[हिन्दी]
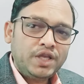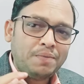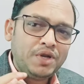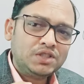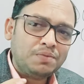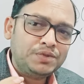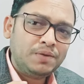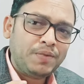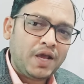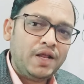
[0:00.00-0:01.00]
या फिर सबसे
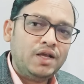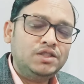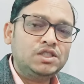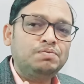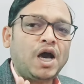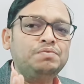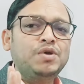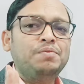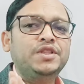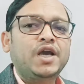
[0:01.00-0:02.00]
पहले जिस बात पे
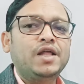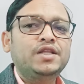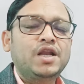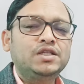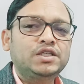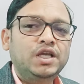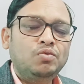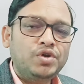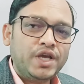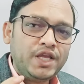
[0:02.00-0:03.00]
हमें ध्यान देना चाहिए
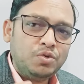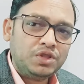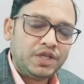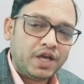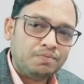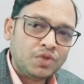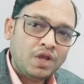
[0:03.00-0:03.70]
वो यही होती है